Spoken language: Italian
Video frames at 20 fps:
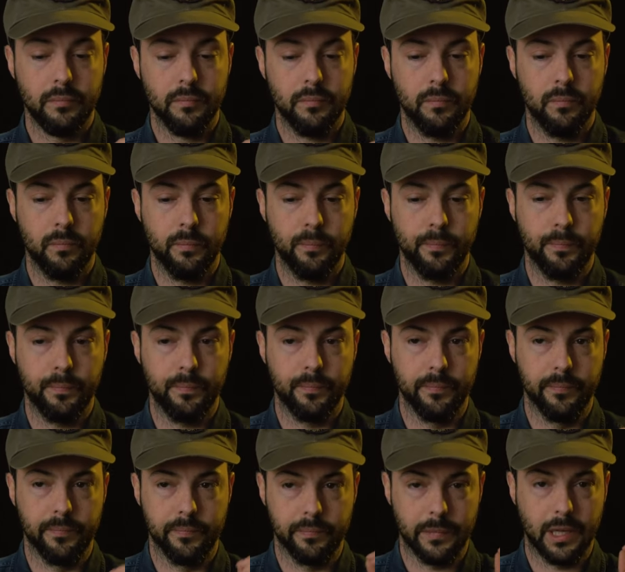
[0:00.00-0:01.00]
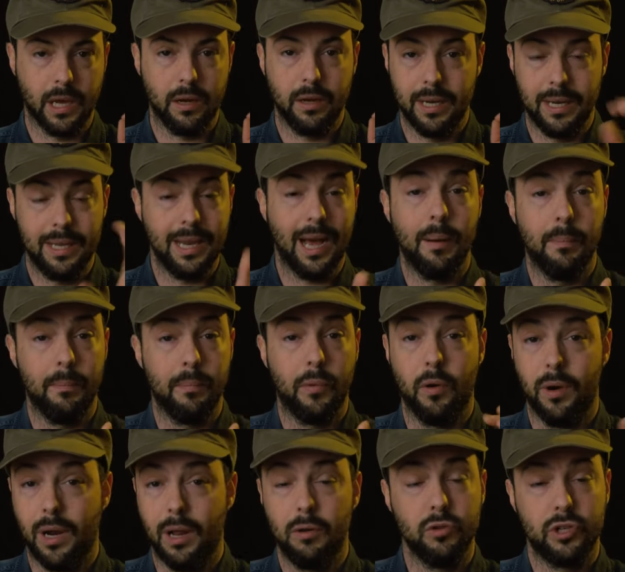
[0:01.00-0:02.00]
mh, mm, il
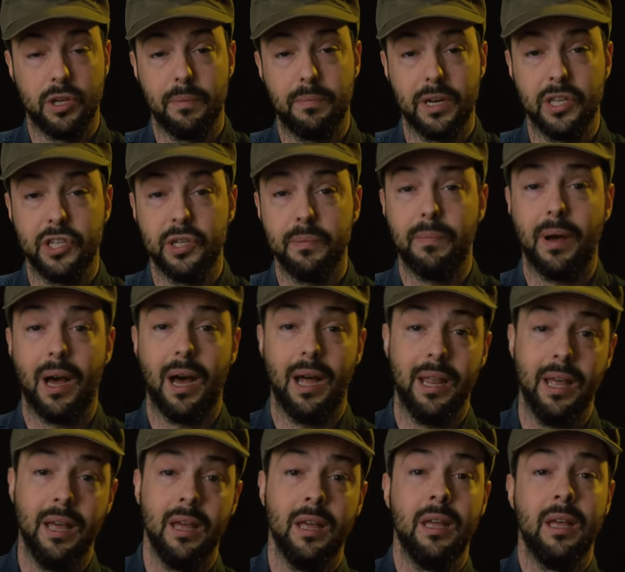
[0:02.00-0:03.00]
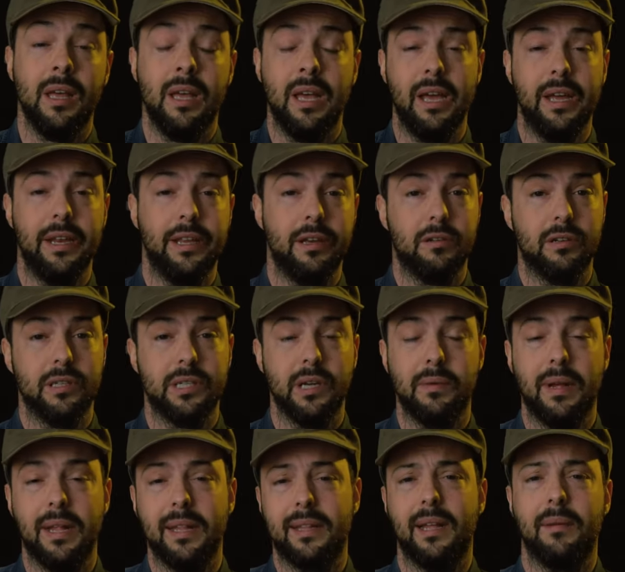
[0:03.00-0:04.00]
lampo la luce principale e di
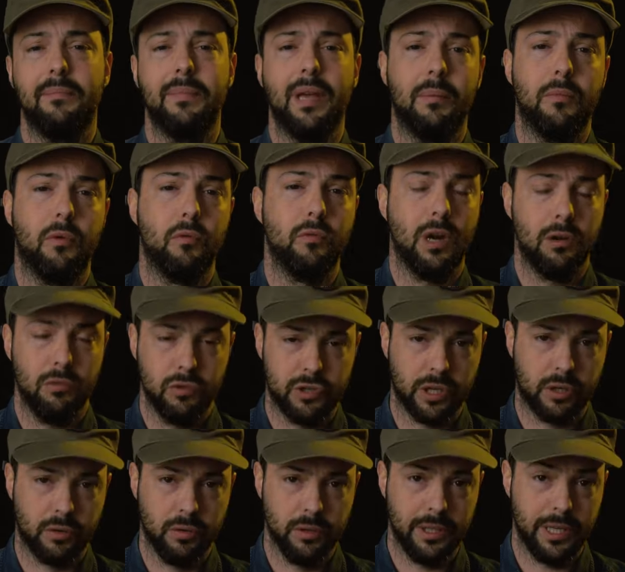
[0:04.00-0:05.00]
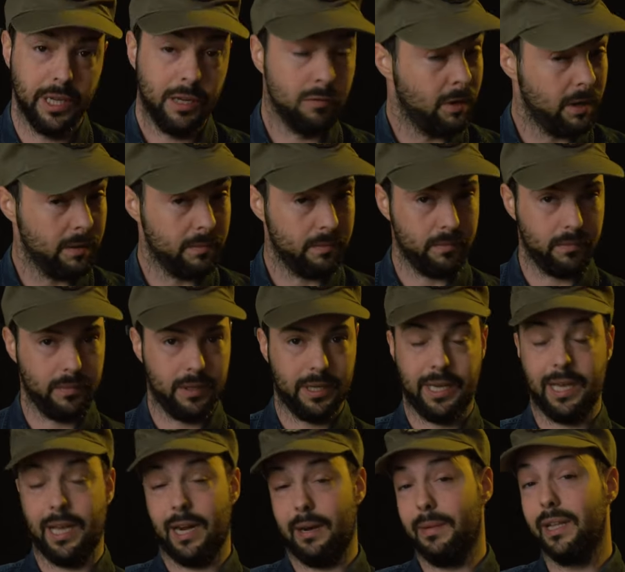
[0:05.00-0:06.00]
conseguenza abbiamo una luce continua,
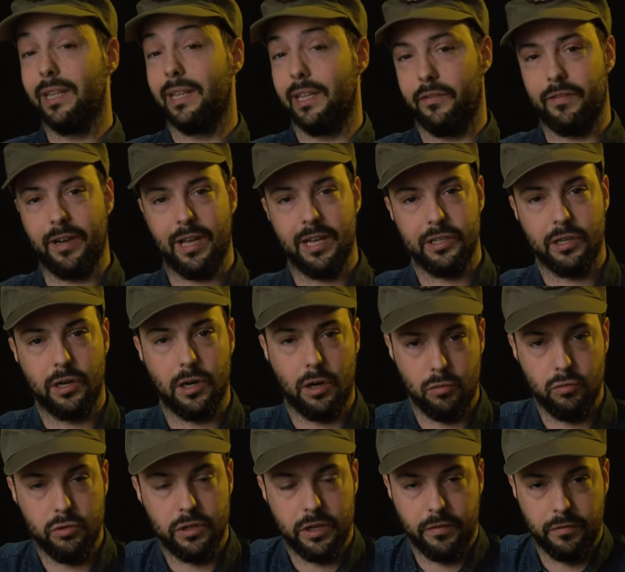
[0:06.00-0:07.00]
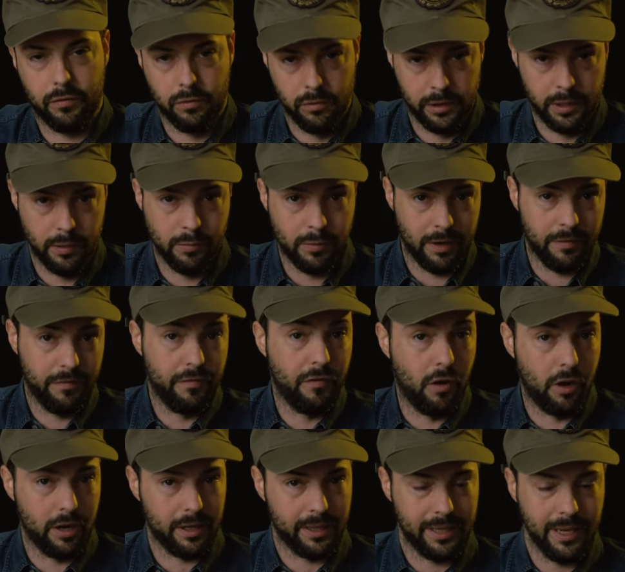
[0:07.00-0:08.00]
chiaramente dovrà essere una luce continua
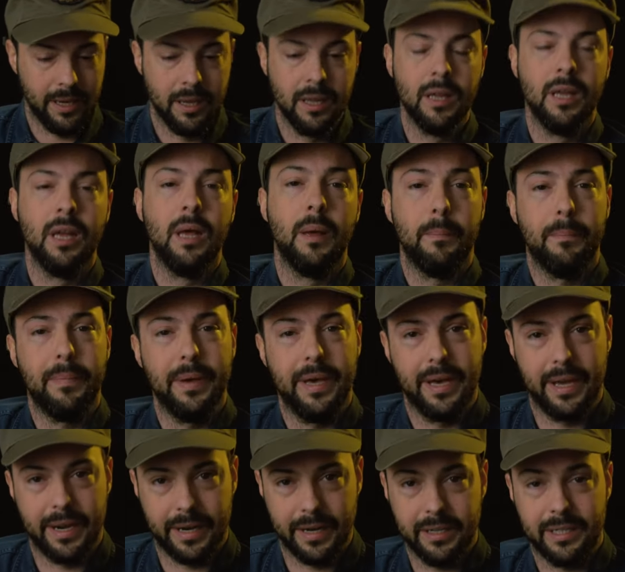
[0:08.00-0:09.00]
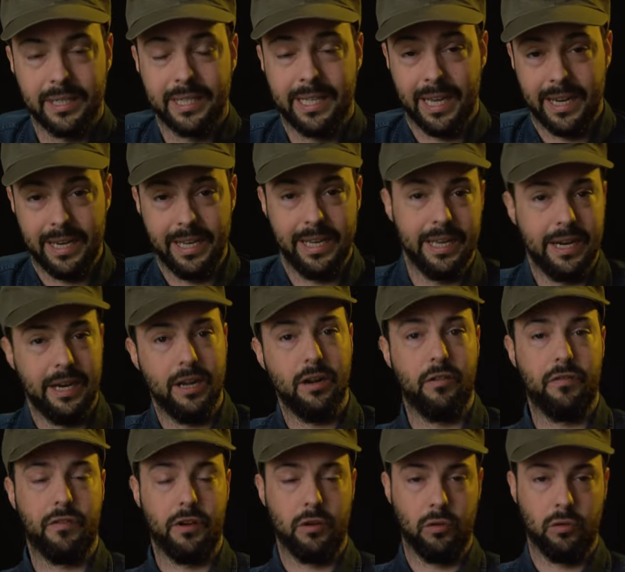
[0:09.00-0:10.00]
forte, per schiarire o
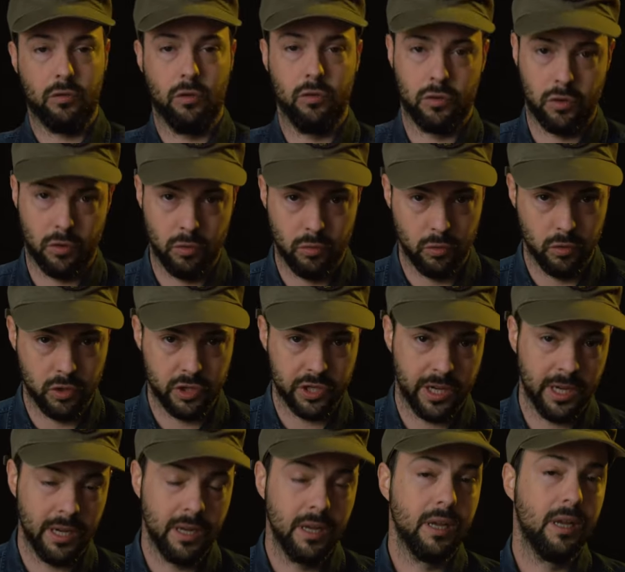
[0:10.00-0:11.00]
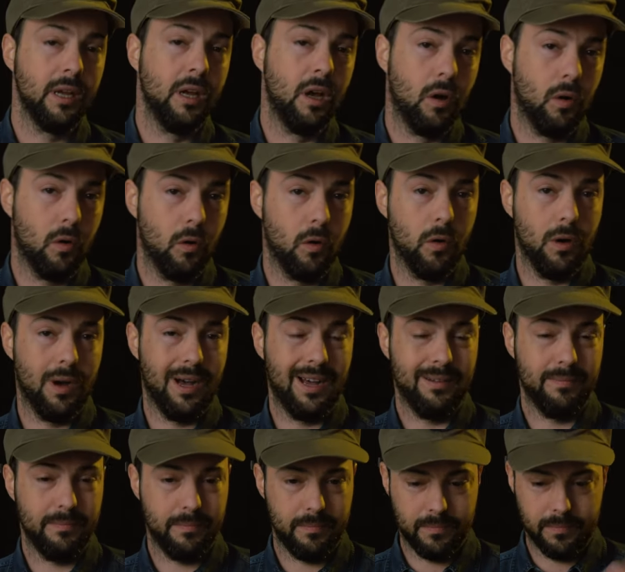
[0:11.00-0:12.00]
fare un controluce o
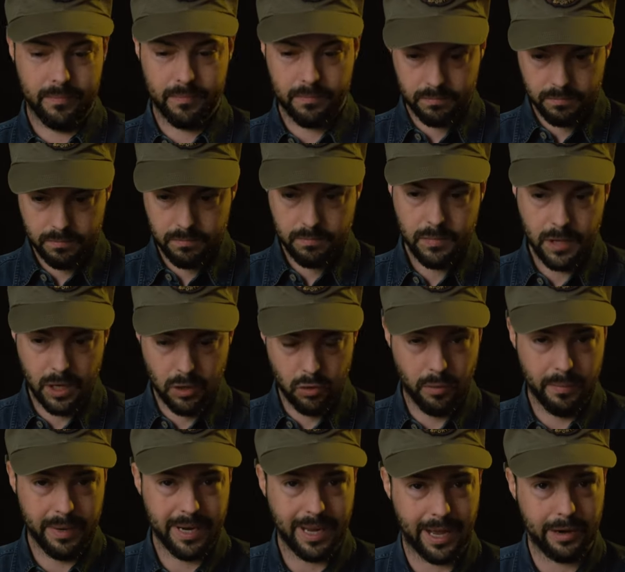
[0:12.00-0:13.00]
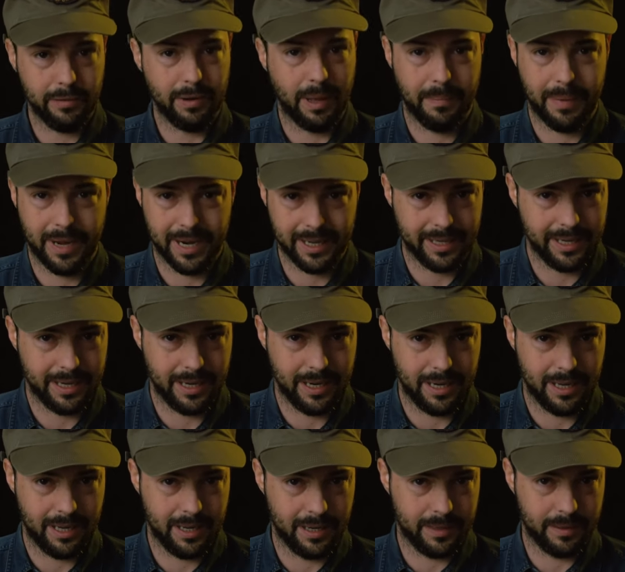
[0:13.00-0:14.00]
illuminare una parte del,